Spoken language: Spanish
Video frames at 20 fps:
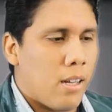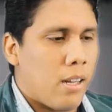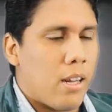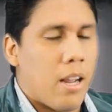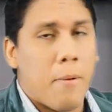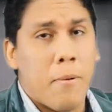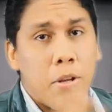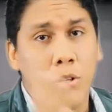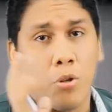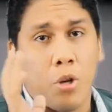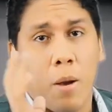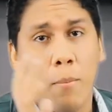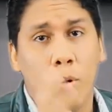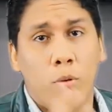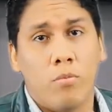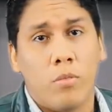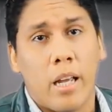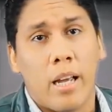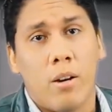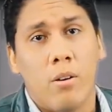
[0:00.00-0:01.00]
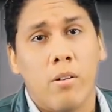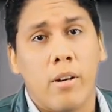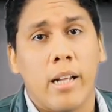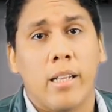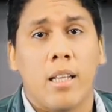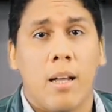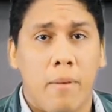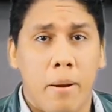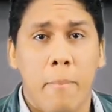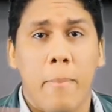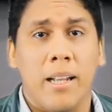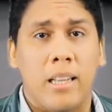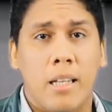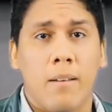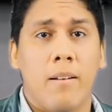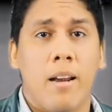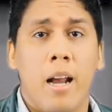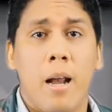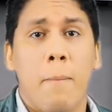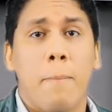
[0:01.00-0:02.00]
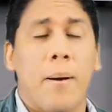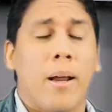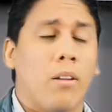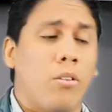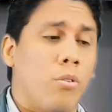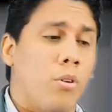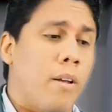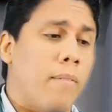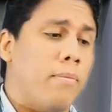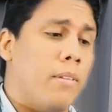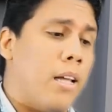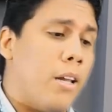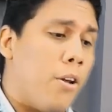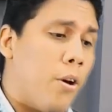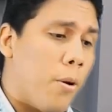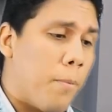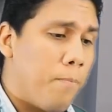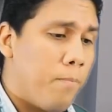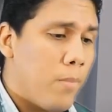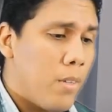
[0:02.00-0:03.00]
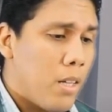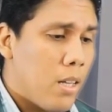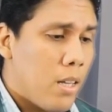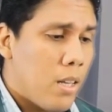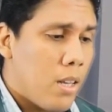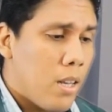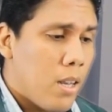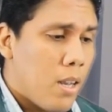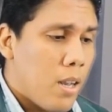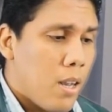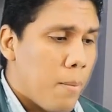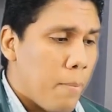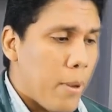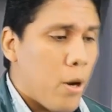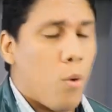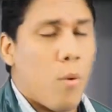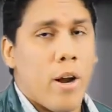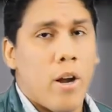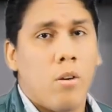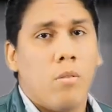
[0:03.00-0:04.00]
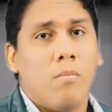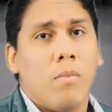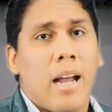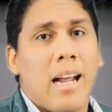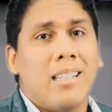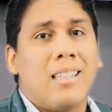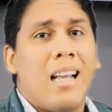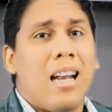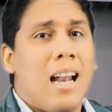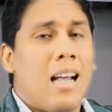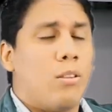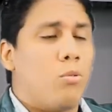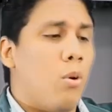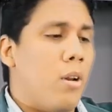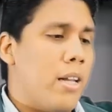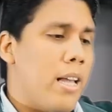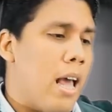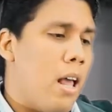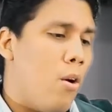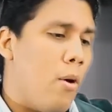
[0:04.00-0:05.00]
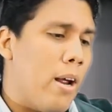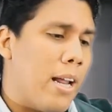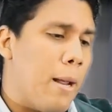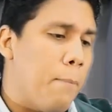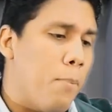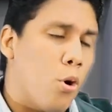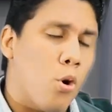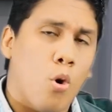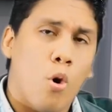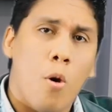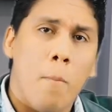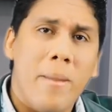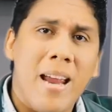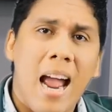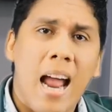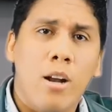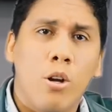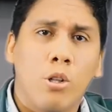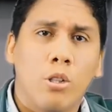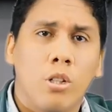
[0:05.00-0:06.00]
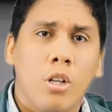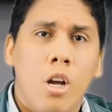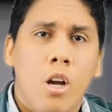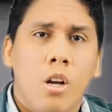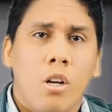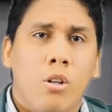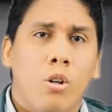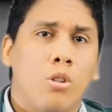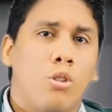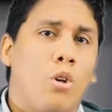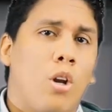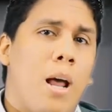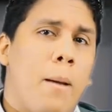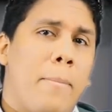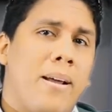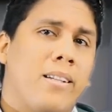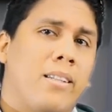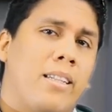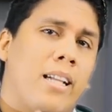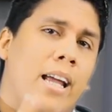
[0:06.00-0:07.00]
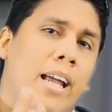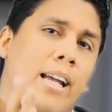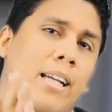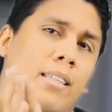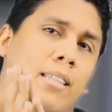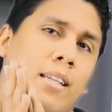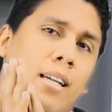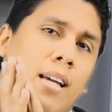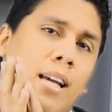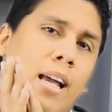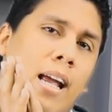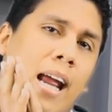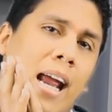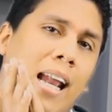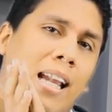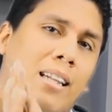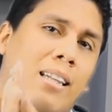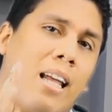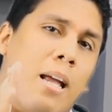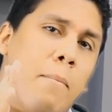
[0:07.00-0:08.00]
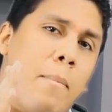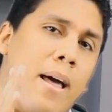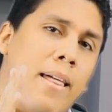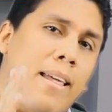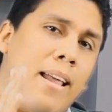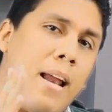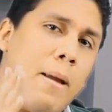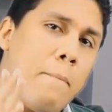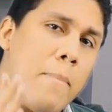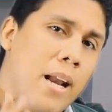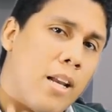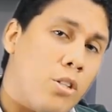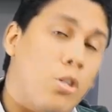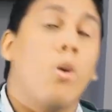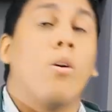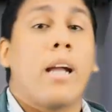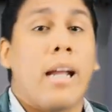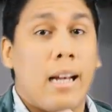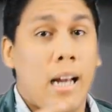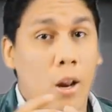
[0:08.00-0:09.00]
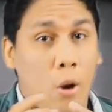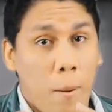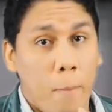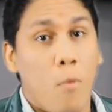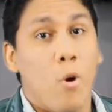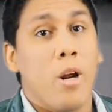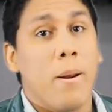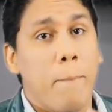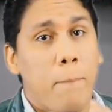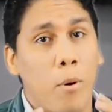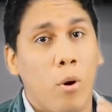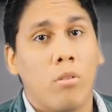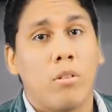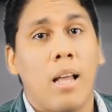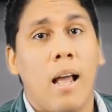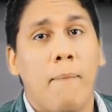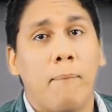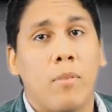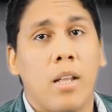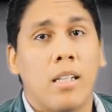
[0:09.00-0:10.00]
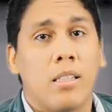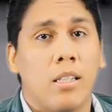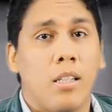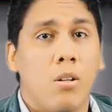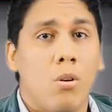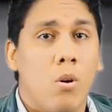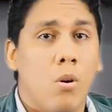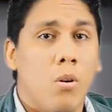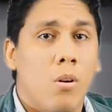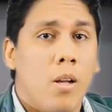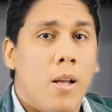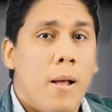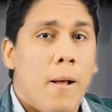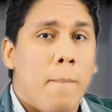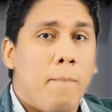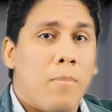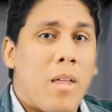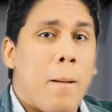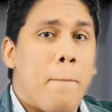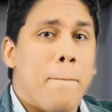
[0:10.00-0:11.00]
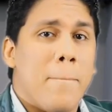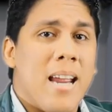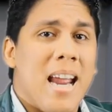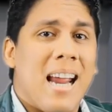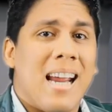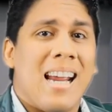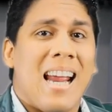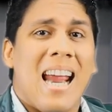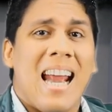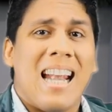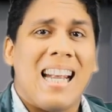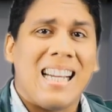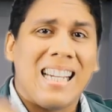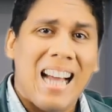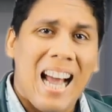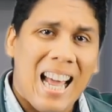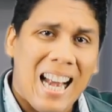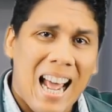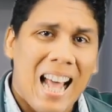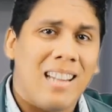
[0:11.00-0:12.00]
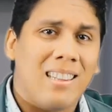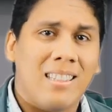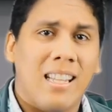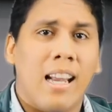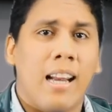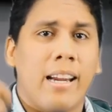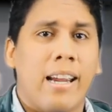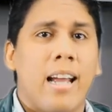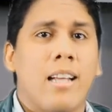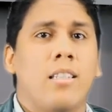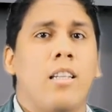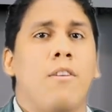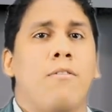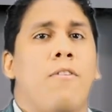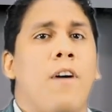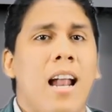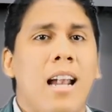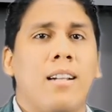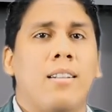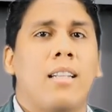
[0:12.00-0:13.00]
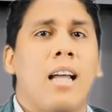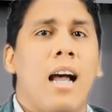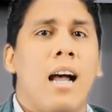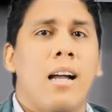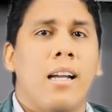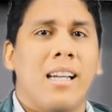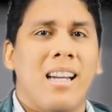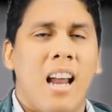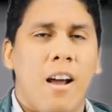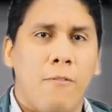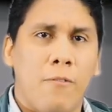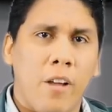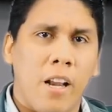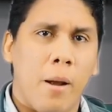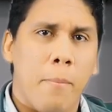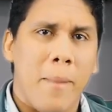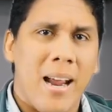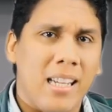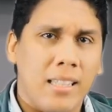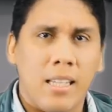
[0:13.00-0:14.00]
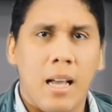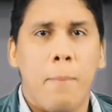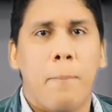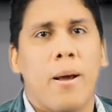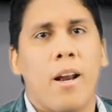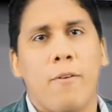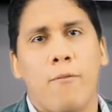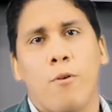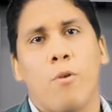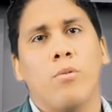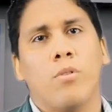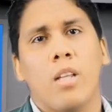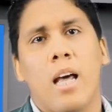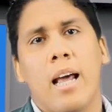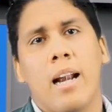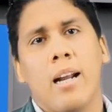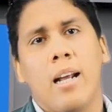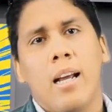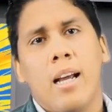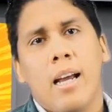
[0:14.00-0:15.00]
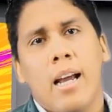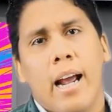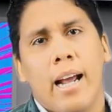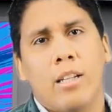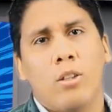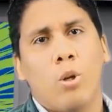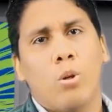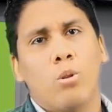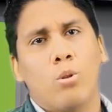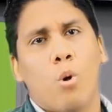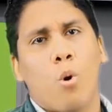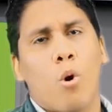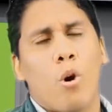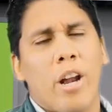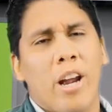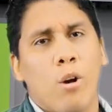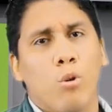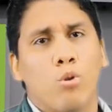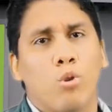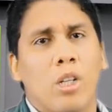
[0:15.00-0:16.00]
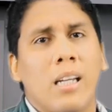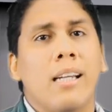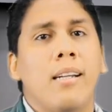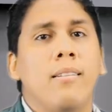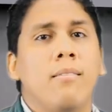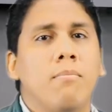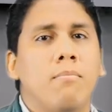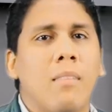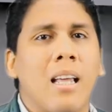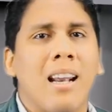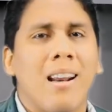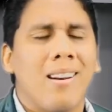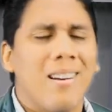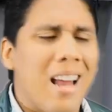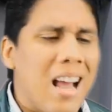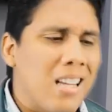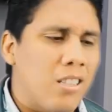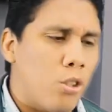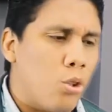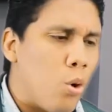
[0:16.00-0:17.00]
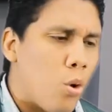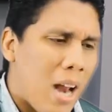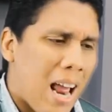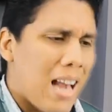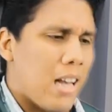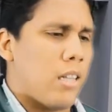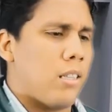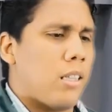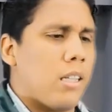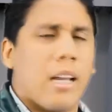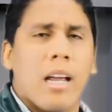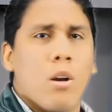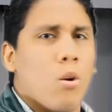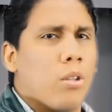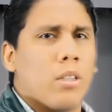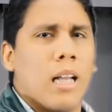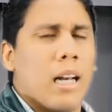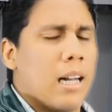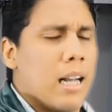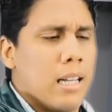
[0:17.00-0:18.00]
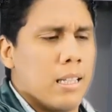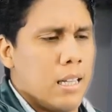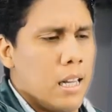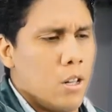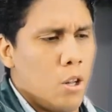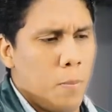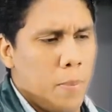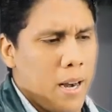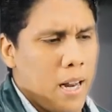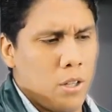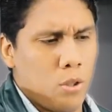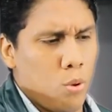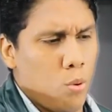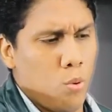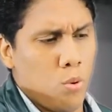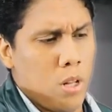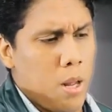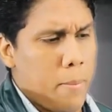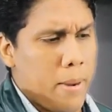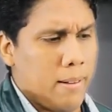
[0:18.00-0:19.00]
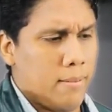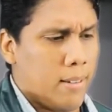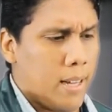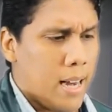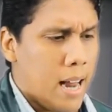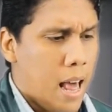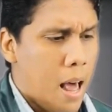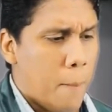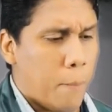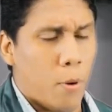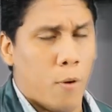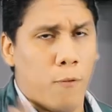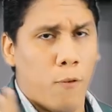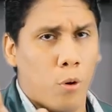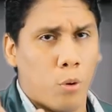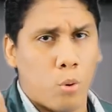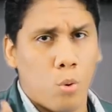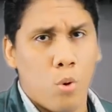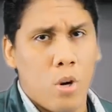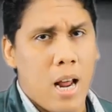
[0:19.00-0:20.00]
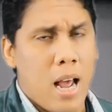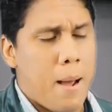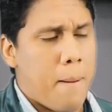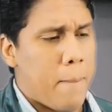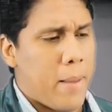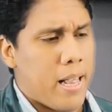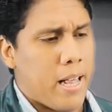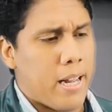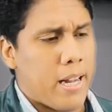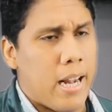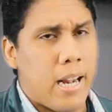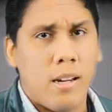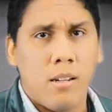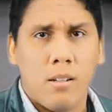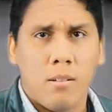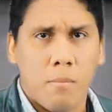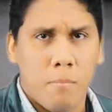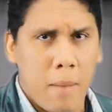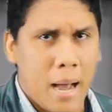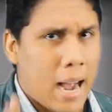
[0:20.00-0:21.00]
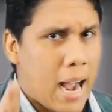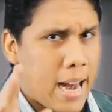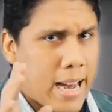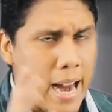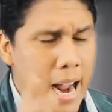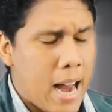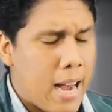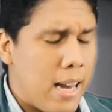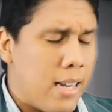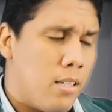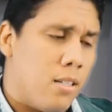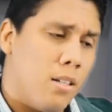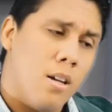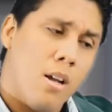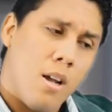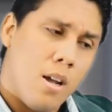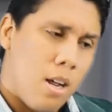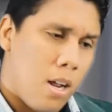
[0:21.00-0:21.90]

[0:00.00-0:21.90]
y que venció a Montero, que estaba imbatible en el partido anterior. Pero bueno, esa es la actualidad de los equipos colombianos, no solamente es el tema de la inversión, que claro, es muy importante, sino también el carácter que hace falta y la firmeza para afrontar estos torneos internacionales y que no está alcanzando para absolutamente nada. Por fortuna, Medellín, Magallanes